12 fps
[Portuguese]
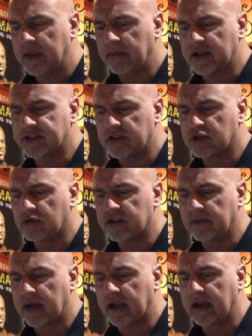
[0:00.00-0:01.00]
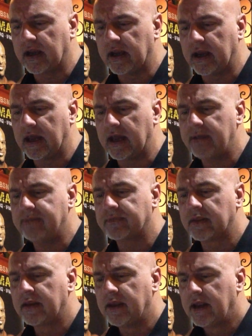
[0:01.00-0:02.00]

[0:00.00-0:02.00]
tem bastante coisa bacana lá.